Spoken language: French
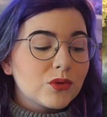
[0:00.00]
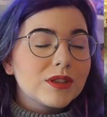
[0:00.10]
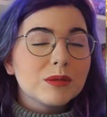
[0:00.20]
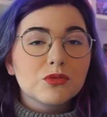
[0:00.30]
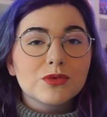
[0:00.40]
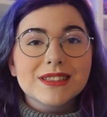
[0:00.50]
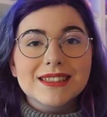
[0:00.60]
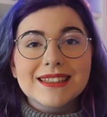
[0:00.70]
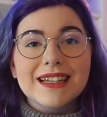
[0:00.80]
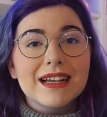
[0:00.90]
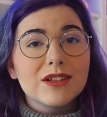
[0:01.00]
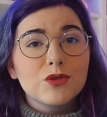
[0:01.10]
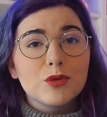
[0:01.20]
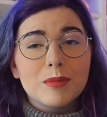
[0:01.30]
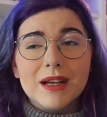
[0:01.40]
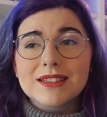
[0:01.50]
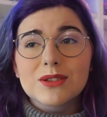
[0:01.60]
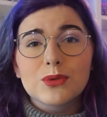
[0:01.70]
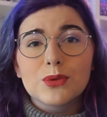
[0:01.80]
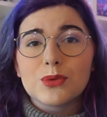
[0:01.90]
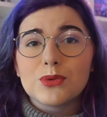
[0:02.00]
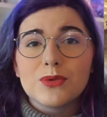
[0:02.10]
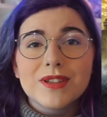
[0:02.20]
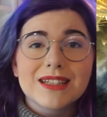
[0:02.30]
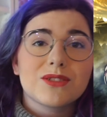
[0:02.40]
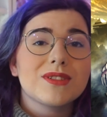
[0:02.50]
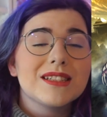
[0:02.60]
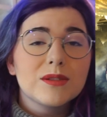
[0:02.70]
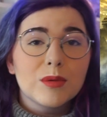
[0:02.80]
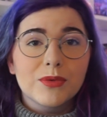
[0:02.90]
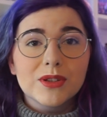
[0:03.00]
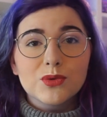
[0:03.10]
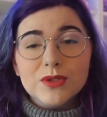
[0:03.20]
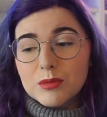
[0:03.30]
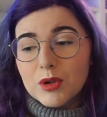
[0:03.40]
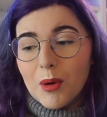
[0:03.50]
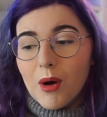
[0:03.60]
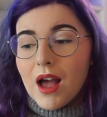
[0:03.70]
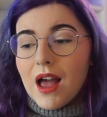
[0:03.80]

ce démon, etc. Se battre, euh, devenir exorciste en fait tout simplement.